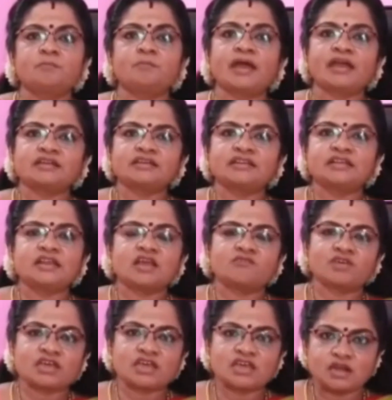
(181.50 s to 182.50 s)

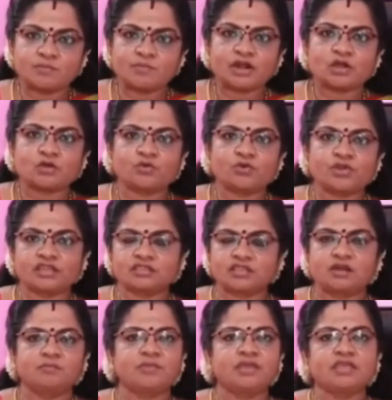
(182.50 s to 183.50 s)
பாக்டீரியாவை கீழ் பண்ணக்கூடிய
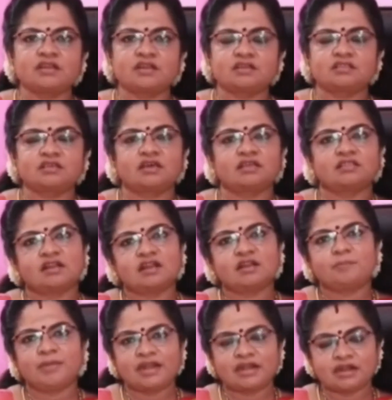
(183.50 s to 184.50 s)
தன்மை இருக்குது
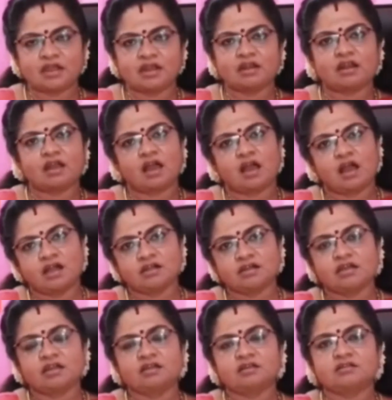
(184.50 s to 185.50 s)
அதனால் பெண்கள்
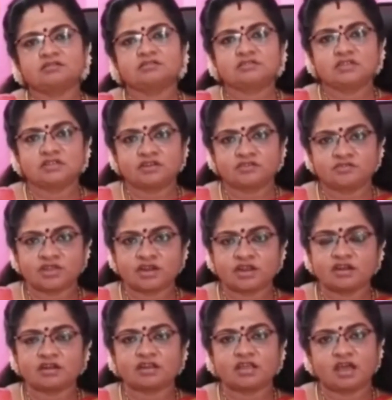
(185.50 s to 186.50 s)
ஆண்கள்
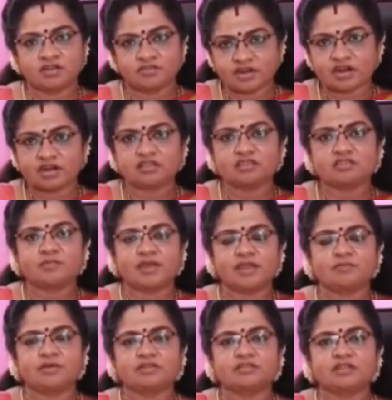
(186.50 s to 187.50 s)
சிறுவர்கள் யார் வேணாலும் இது
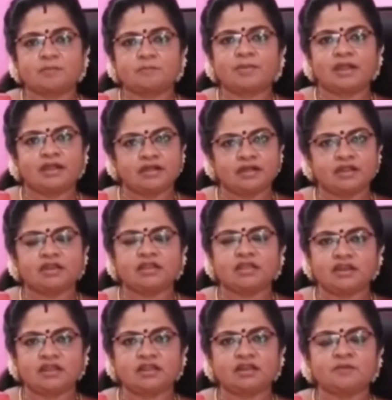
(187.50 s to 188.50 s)
பயன்படுத்தலாம் பேண்டி
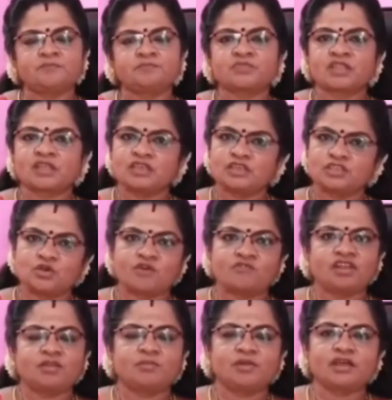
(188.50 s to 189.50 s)
லைனர் இதுவும்
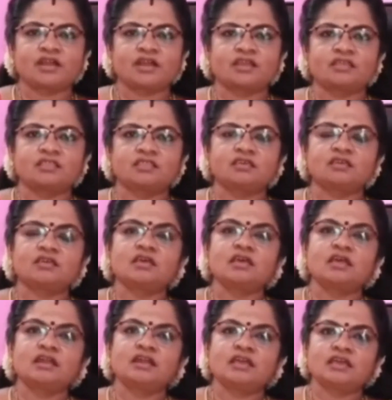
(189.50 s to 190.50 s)
அவைலபிளாக கிடைக்குது
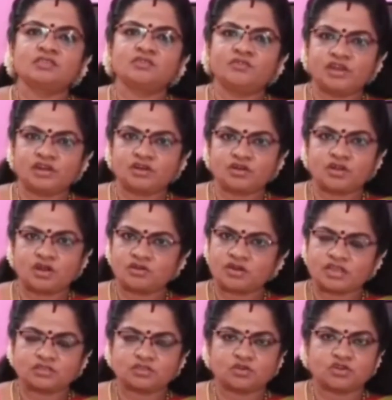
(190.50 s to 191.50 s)
நீங்கள் இது
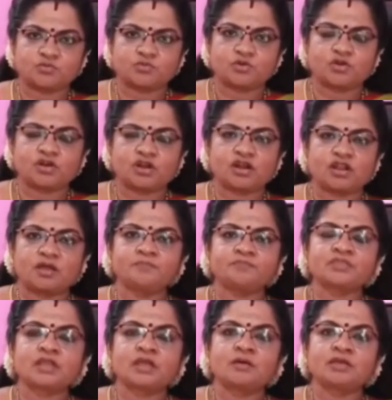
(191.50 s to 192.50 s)
வேணும்னாலும் நீங்கள் தொடர்பு கொள்ளலாம்
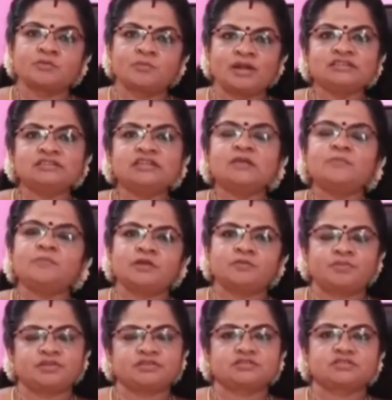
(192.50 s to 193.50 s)
இது மல்டி
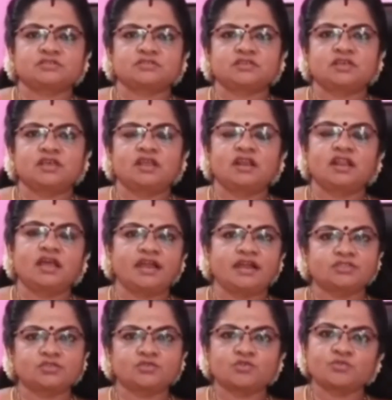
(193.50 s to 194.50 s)
பர்பஸ் எல்லா
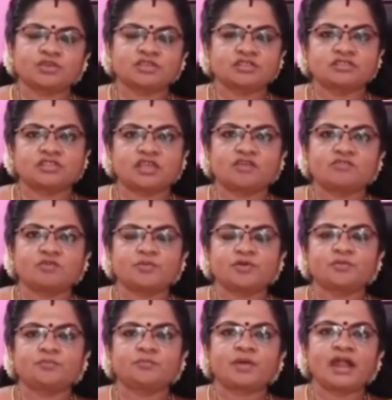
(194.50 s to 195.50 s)
இடத்துக்கும் இது
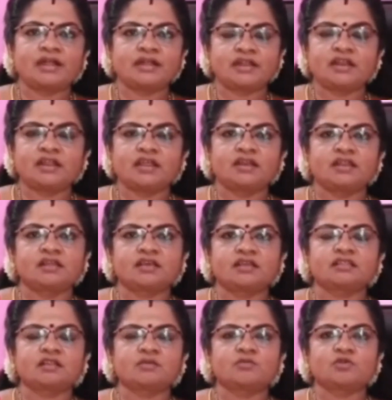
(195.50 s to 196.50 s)
தேவைப்படும் பேண்டி
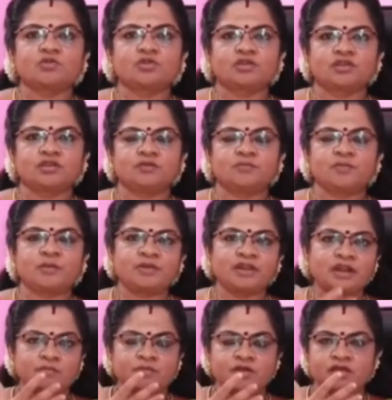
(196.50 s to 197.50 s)
லைனருங்கிறது நமக்கு ஒரு இப்போ
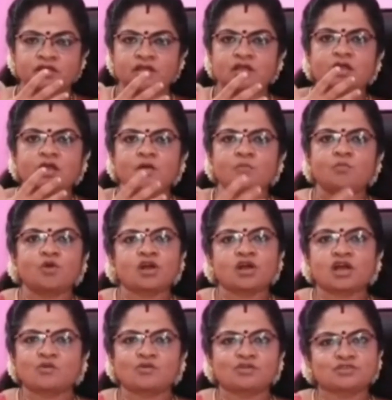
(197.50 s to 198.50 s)
எப்படி நம்ம
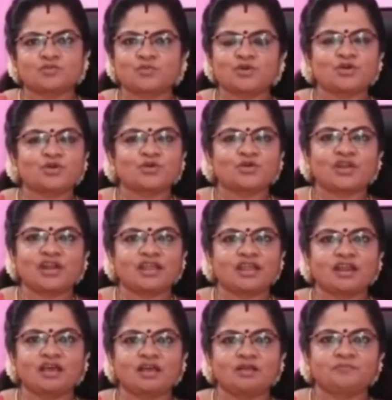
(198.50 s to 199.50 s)
முகக்கவாசம் போட்டுக்கிறோம்
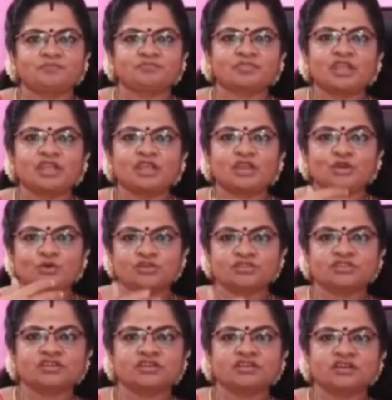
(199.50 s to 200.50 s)
இல்லைங்களா
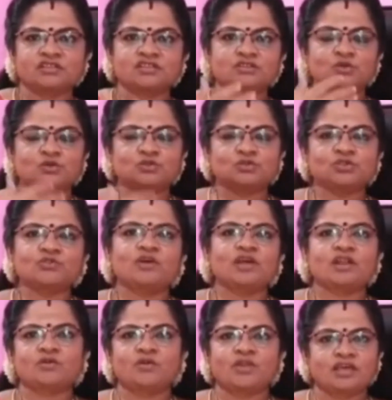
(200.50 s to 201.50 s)
இன்னொருத்துக்கிட்டேருந்து தொத்து
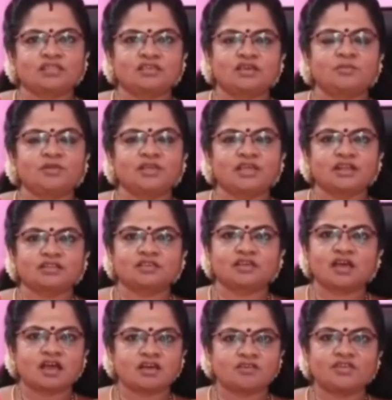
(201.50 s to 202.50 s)
வரக்கூடாது
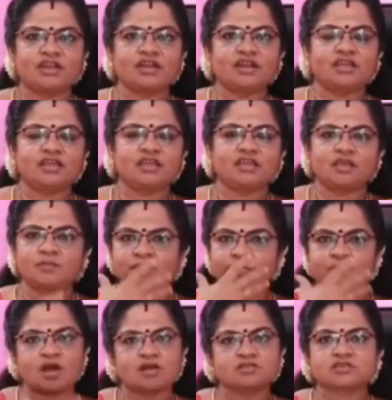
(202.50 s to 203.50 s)
அப்படிங்கிறதுக்காக வேண்டி எப்படி
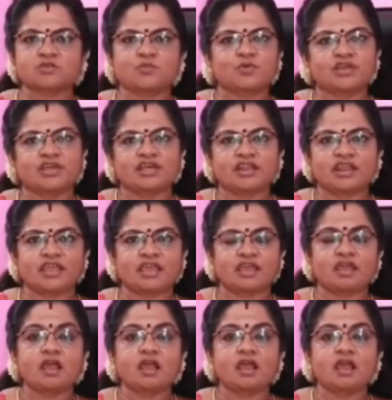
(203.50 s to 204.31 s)
மாஸ்க் போட்டுக்கிறீங்க